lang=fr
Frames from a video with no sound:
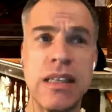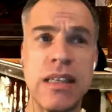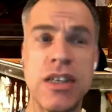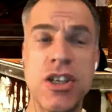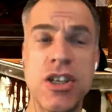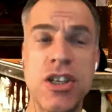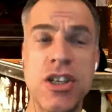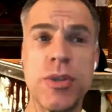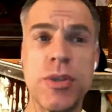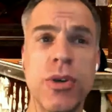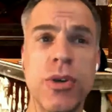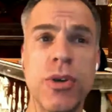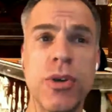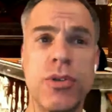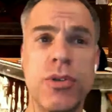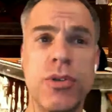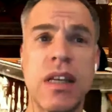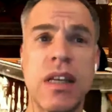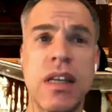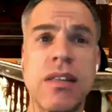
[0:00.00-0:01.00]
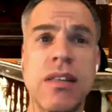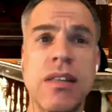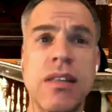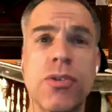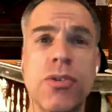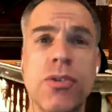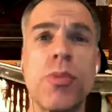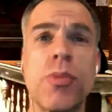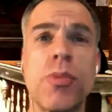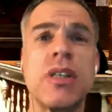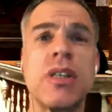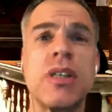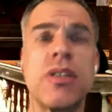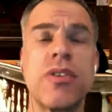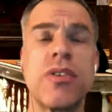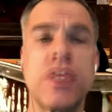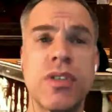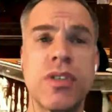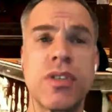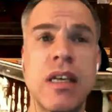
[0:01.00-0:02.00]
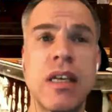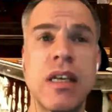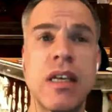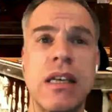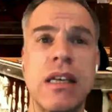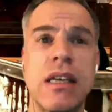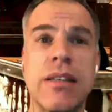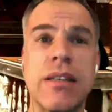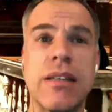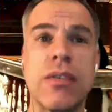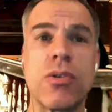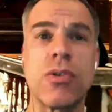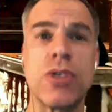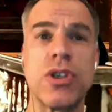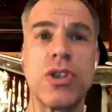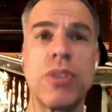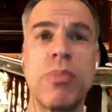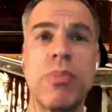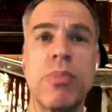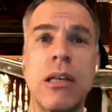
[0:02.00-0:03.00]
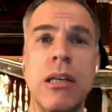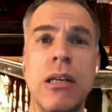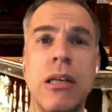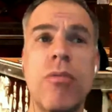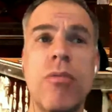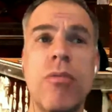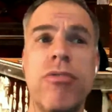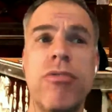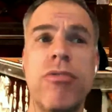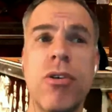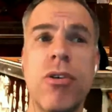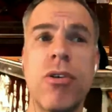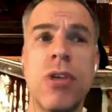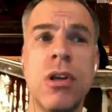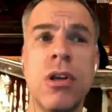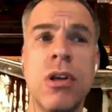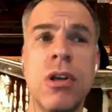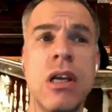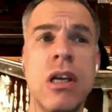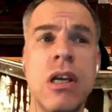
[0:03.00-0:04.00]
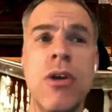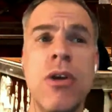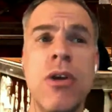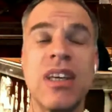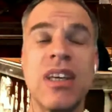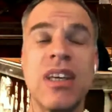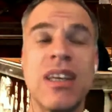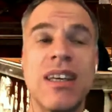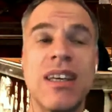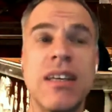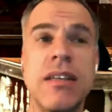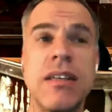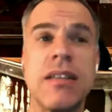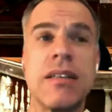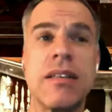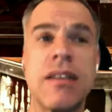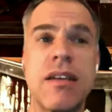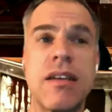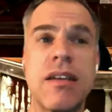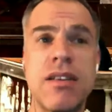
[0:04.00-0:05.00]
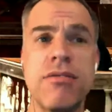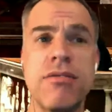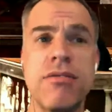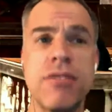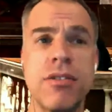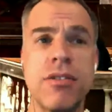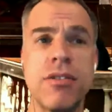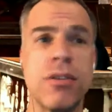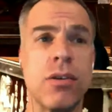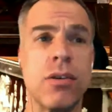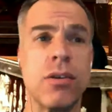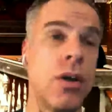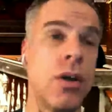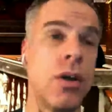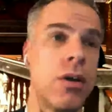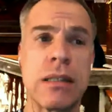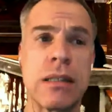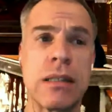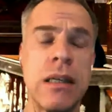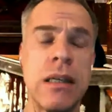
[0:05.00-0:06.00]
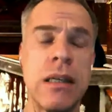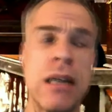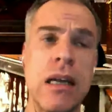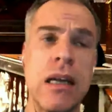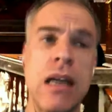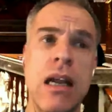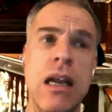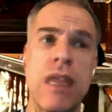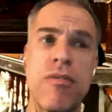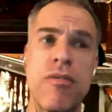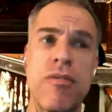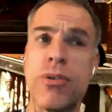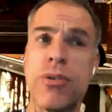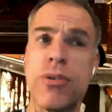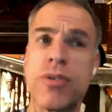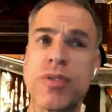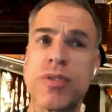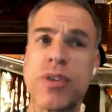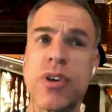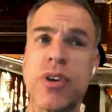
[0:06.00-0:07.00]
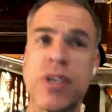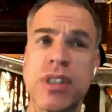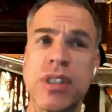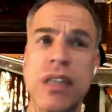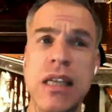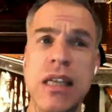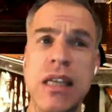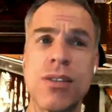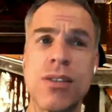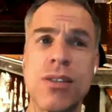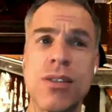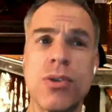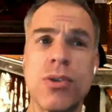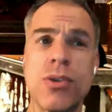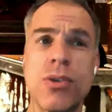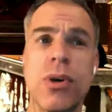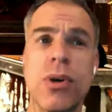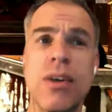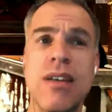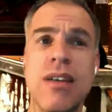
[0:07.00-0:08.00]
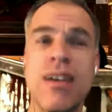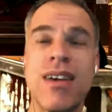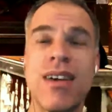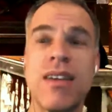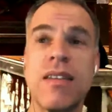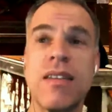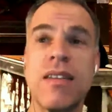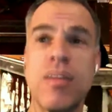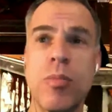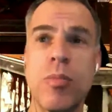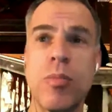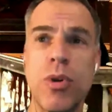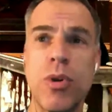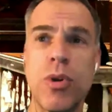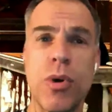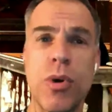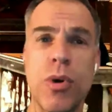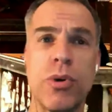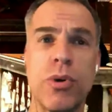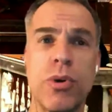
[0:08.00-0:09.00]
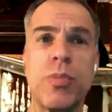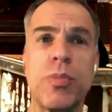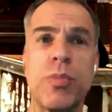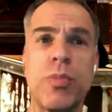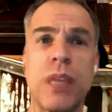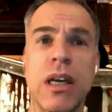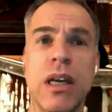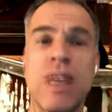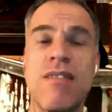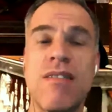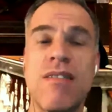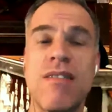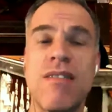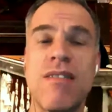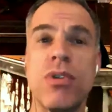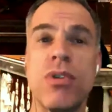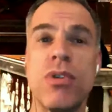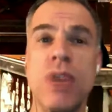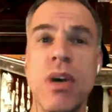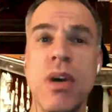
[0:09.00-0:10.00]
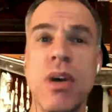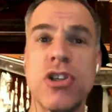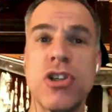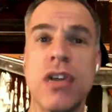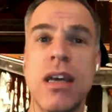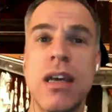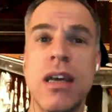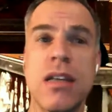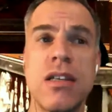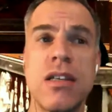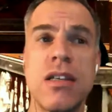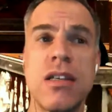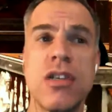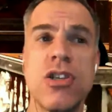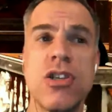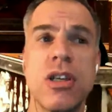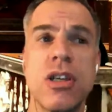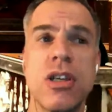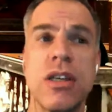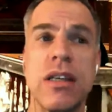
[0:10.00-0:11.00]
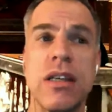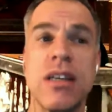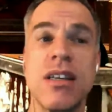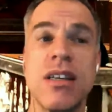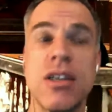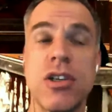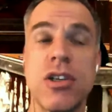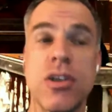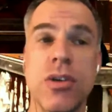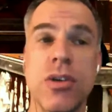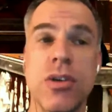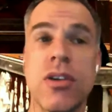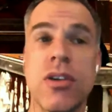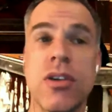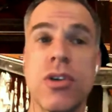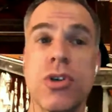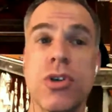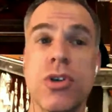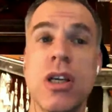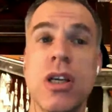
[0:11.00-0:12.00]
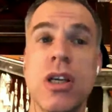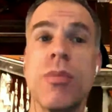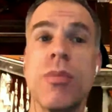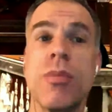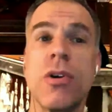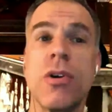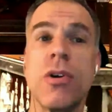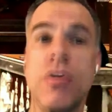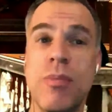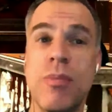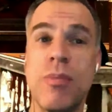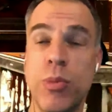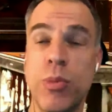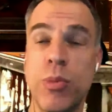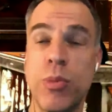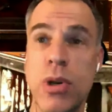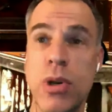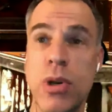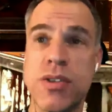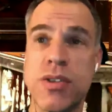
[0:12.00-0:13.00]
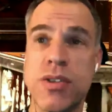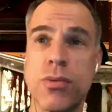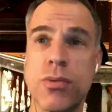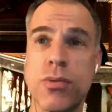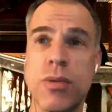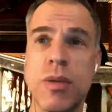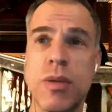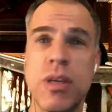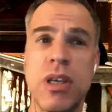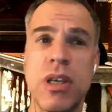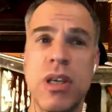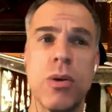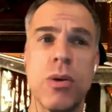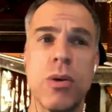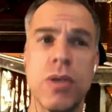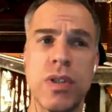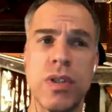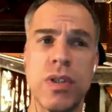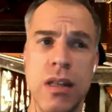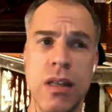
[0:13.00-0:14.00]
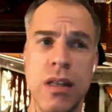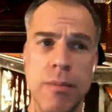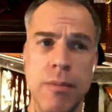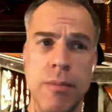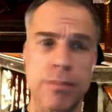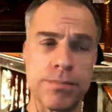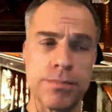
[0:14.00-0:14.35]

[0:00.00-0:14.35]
agissements de certaines entreprises françaises à l'étranger prêtent le flanc à une critique très vive. L'influence française ne saurait véritablement prospérer avec une image ternie chez les dirigeants étrangers comme dans les populations des pays concernés.